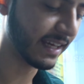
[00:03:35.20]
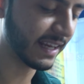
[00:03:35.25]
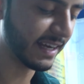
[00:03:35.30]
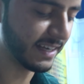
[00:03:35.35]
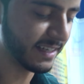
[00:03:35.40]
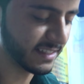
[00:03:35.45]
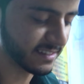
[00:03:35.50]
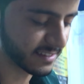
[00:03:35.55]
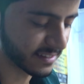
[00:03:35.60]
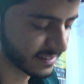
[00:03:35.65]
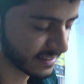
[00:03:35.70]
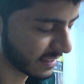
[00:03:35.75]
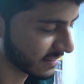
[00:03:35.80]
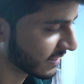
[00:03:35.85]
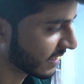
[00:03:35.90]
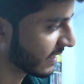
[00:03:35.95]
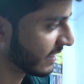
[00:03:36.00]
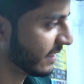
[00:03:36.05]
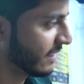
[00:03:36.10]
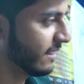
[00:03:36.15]
गारंटी इसके साथ
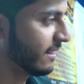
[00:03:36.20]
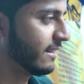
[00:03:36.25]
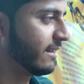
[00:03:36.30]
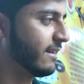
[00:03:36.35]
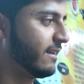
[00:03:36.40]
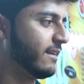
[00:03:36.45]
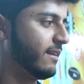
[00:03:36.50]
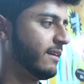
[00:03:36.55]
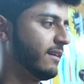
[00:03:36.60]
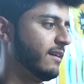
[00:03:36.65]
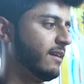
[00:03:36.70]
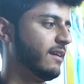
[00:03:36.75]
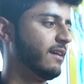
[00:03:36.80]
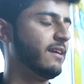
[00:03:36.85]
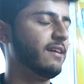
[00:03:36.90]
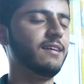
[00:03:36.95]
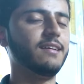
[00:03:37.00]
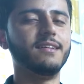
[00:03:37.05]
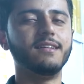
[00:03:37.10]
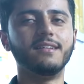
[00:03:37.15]
आ रही
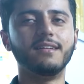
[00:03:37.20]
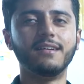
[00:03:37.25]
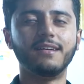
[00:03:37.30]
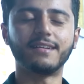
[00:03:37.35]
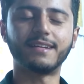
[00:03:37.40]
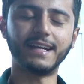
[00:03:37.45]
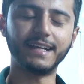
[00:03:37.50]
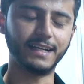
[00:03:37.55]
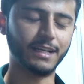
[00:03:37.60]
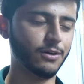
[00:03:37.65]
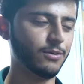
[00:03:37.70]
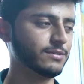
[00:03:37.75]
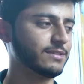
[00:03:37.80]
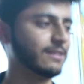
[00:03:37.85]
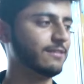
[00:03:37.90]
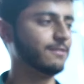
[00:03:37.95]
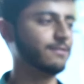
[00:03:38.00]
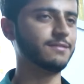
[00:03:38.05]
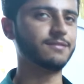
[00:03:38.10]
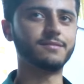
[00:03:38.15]
है राइट नाउ
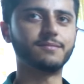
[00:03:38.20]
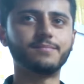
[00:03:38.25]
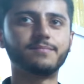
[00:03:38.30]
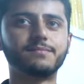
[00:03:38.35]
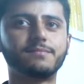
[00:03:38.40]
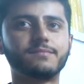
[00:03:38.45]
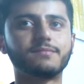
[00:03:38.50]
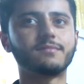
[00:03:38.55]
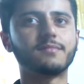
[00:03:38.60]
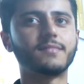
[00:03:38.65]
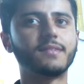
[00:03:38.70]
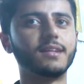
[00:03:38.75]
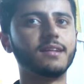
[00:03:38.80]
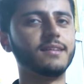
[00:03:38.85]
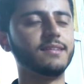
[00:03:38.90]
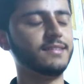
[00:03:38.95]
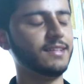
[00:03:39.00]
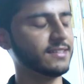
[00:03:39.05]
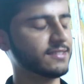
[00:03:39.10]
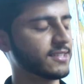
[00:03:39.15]
सर
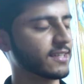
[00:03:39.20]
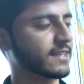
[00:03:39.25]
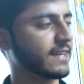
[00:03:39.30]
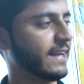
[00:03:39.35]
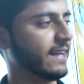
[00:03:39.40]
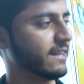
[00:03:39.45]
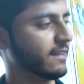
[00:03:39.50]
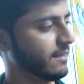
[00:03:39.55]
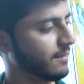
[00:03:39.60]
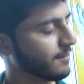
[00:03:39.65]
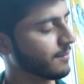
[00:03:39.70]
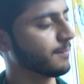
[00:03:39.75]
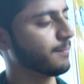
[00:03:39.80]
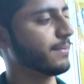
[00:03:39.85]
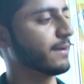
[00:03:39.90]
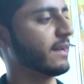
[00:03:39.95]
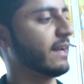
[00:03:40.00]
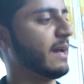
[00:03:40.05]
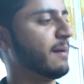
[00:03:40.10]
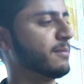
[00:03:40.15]
दस तक रहेगा
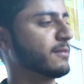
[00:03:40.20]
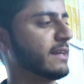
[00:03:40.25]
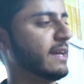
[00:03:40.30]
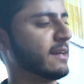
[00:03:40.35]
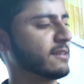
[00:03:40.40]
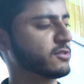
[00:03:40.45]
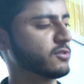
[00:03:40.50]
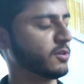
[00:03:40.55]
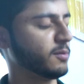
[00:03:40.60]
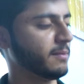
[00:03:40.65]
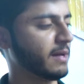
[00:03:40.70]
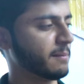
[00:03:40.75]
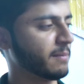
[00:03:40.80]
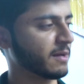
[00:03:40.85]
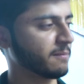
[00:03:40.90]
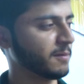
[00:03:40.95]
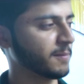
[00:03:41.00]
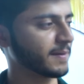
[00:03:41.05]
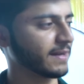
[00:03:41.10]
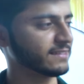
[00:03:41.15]
पर एक्चुअल में
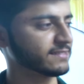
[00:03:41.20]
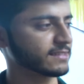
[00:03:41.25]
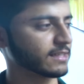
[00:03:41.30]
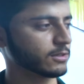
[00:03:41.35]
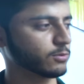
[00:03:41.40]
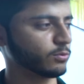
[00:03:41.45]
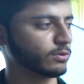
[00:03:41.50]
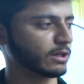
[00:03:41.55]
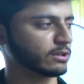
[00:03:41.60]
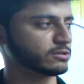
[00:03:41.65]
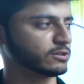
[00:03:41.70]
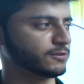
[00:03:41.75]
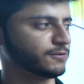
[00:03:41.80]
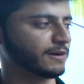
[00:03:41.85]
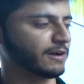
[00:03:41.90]
हमारे भी प्राइस का टू थाउजेंड